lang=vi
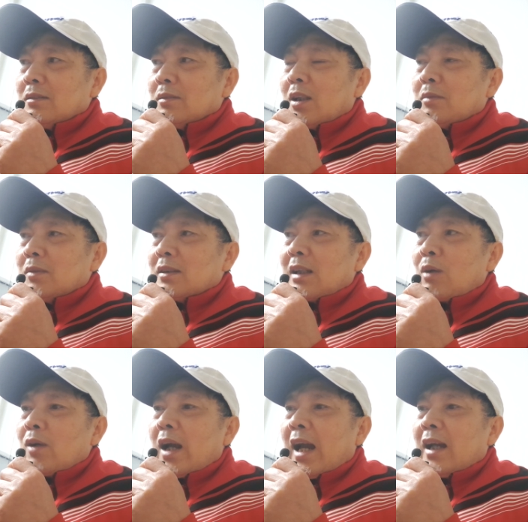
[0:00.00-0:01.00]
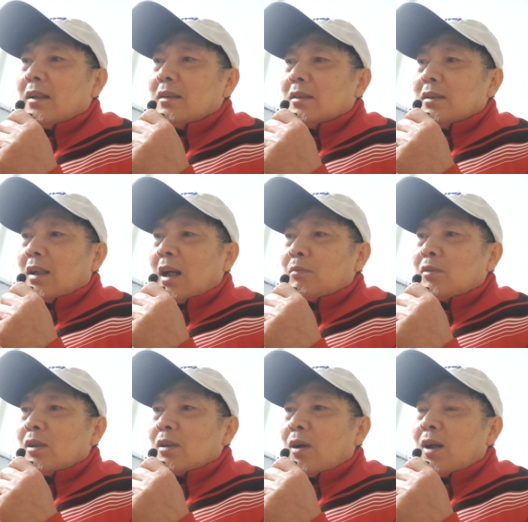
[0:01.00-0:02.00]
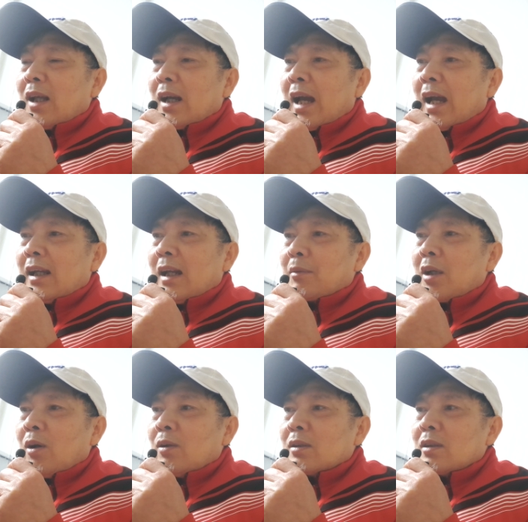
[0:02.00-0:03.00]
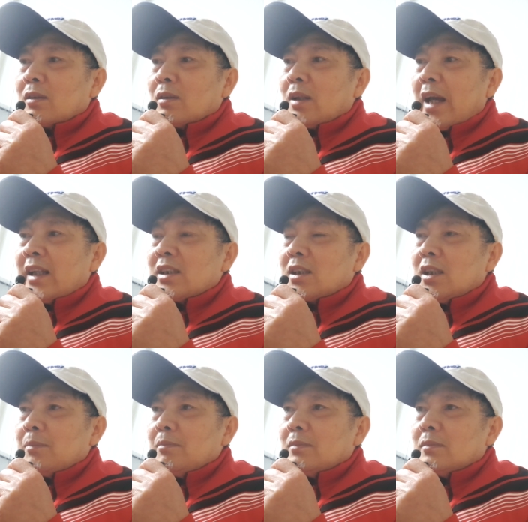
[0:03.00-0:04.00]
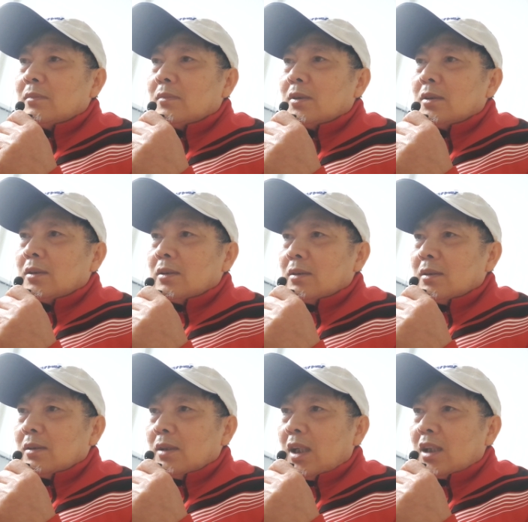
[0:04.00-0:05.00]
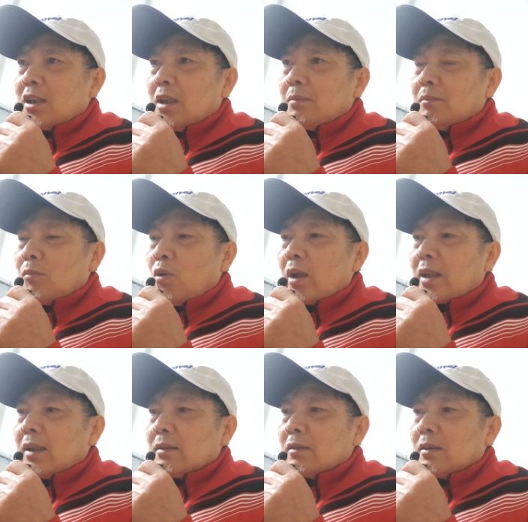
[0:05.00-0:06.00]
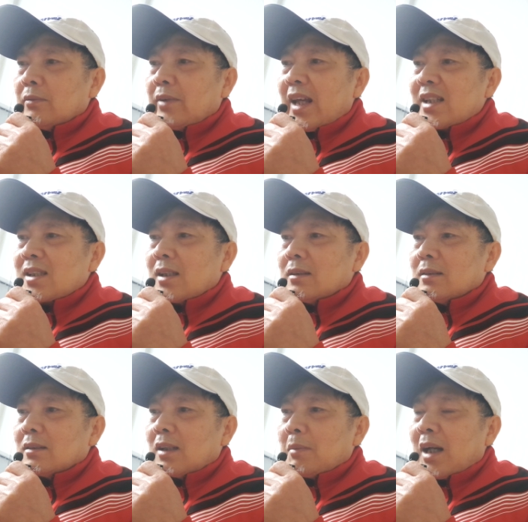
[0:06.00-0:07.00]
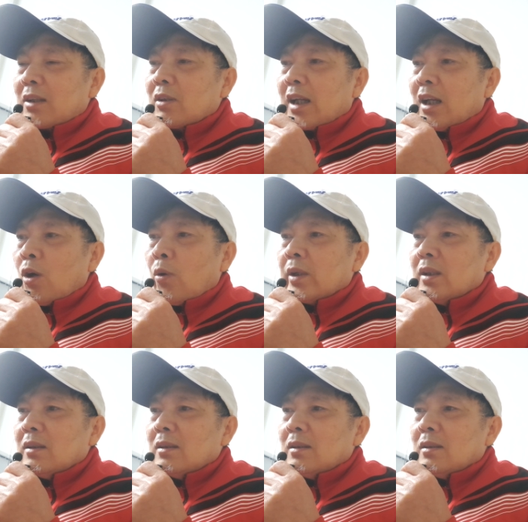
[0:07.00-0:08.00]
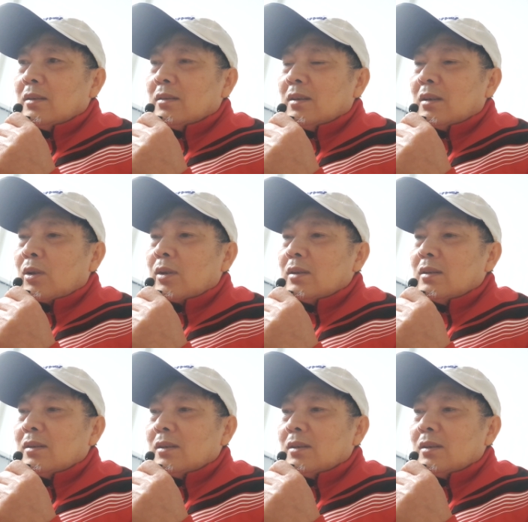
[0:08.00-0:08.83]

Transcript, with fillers: Đúng không đâu có ai không nói rõ là ai làm cái hội đó cho nó nó escape escape Morgan test ngày mai có ngày hội vậy thôi